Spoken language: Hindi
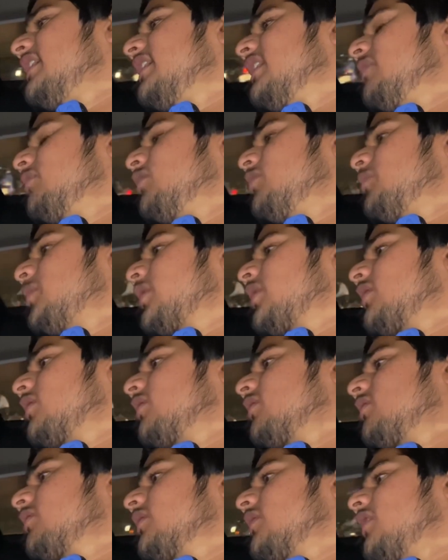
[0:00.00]
है अब उन पर
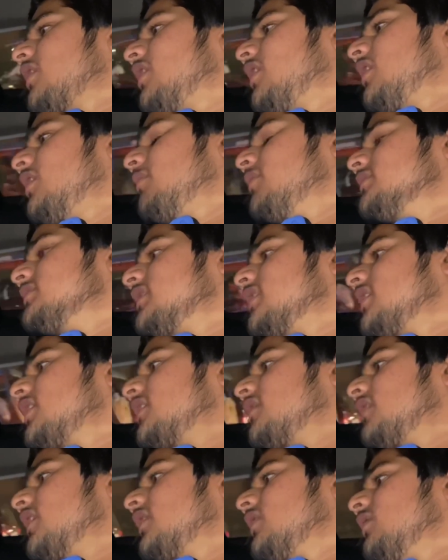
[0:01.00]
कहाँ बसड़
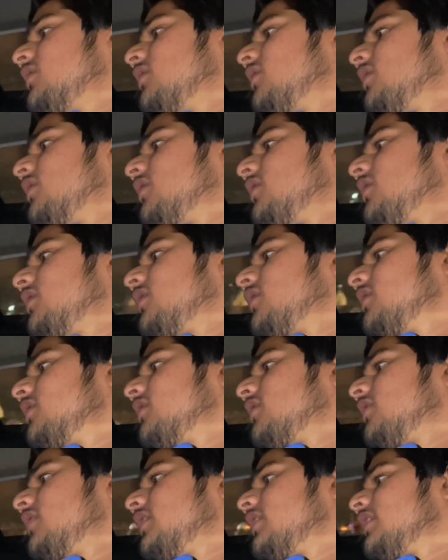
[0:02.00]
करवाएगा
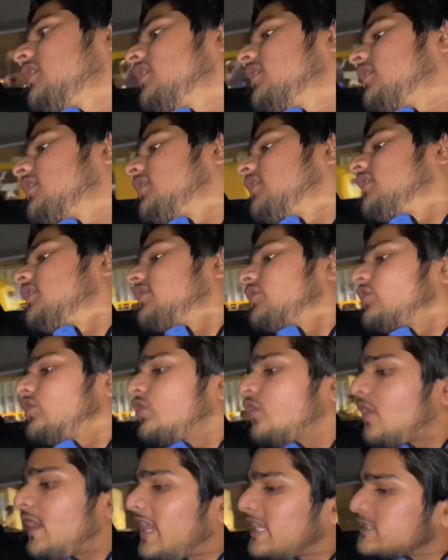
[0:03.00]
हम्म,
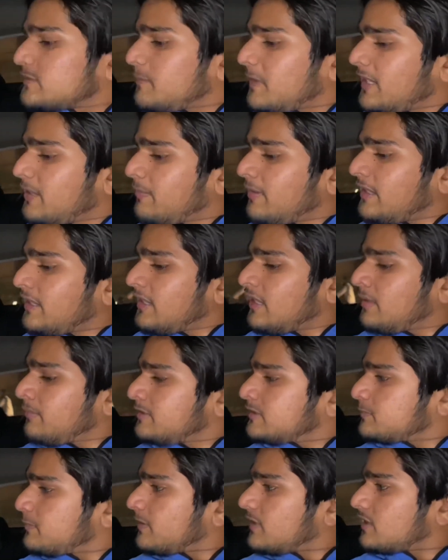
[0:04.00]
यो एक्सपेरिमेंट ना हम
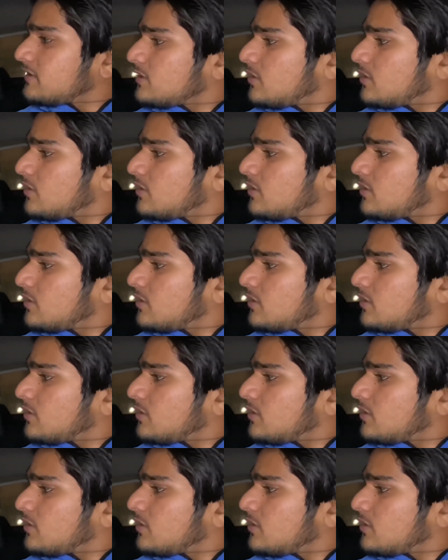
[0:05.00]
इस पर करता